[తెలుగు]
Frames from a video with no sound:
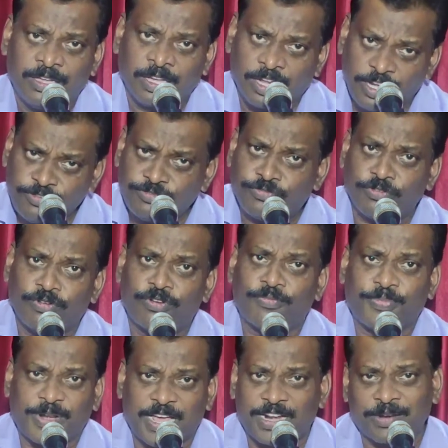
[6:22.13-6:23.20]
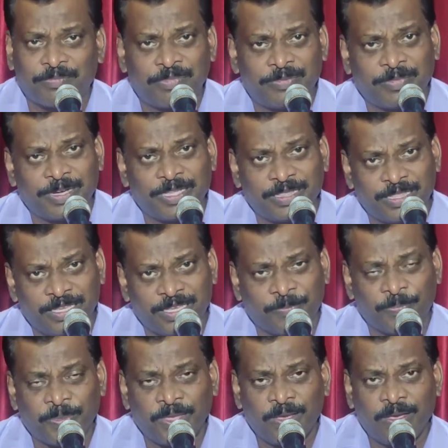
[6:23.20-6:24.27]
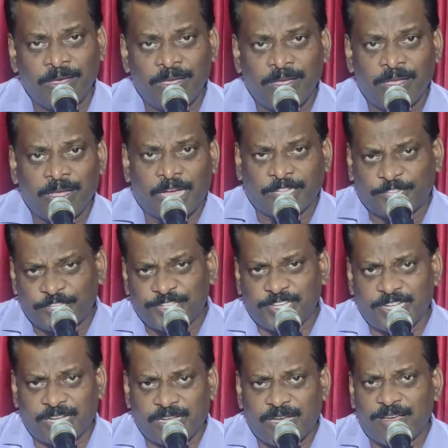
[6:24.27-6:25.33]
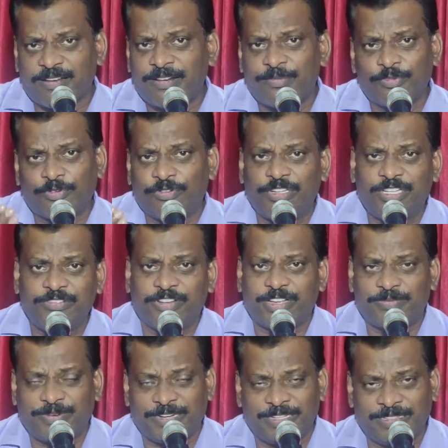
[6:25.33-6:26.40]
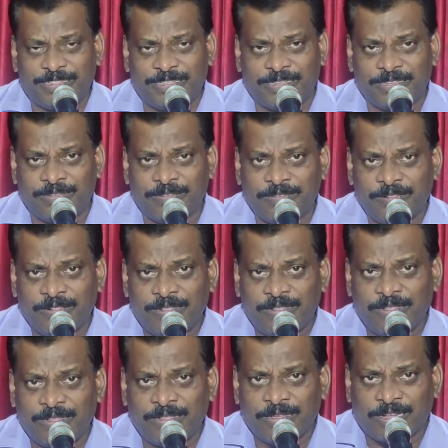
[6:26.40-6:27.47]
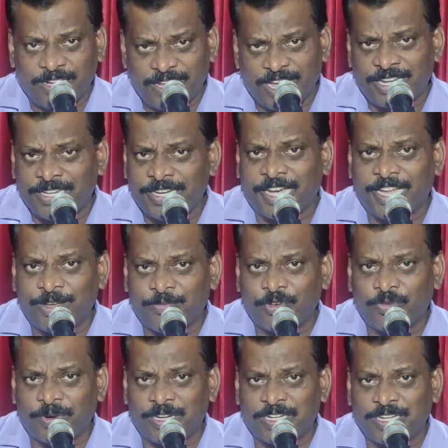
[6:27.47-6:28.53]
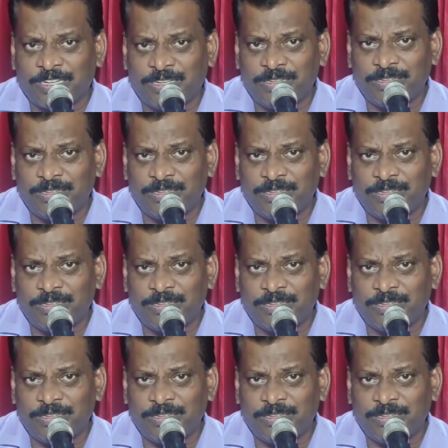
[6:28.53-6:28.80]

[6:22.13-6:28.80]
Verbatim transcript: క్రీస్తులో ప్రారంభమైంది అతిశయ కారణము కొట్టివేయబడింది క్రియా న్యాయమును బట్టి